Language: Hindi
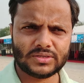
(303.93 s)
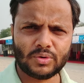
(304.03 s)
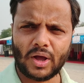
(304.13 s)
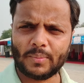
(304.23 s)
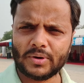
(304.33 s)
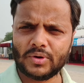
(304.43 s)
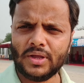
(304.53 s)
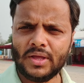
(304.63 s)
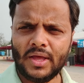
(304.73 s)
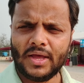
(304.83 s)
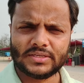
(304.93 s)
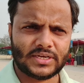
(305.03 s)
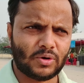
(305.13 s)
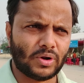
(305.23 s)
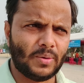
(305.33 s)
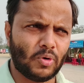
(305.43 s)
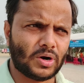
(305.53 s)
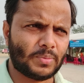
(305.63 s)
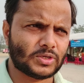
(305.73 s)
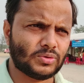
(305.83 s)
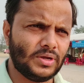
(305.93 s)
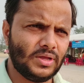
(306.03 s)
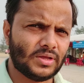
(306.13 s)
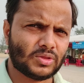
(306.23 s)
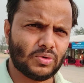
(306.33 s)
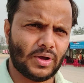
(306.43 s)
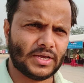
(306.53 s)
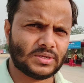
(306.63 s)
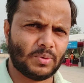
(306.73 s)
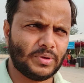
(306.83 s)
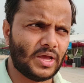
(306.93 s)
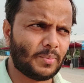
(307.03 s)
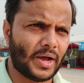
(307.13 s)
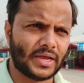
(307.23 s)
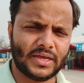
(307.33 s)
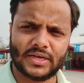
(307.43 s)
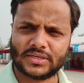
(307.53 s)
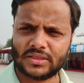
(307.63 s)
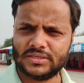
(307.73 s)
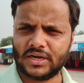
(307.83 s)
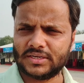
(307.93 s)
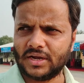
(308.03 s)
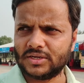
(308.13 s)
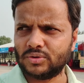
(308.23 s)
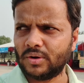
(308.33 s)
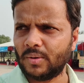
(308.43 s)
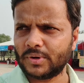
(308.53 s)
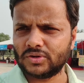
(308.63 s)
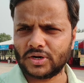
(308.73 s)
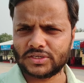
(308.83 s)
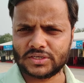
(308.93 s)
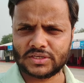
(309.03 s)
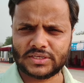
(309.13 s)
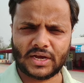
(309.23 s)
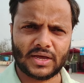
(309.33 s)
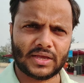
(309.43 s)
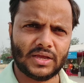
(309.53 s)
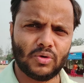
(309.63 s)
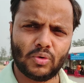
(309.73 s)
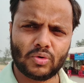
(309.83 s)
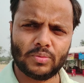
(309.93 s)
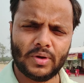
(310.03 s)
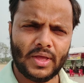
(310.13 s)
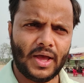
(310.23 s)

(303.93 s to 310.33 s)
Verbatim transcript: जो यहाँ पर वो है चेक हो रहा है बॉर्डर पर जो है तो ऐसे में भैया आप आगे नहीं जा सकते जगह जगह जो है वहाँ पर जो रजिस्ट्रेशन चेक करके ही लोगों को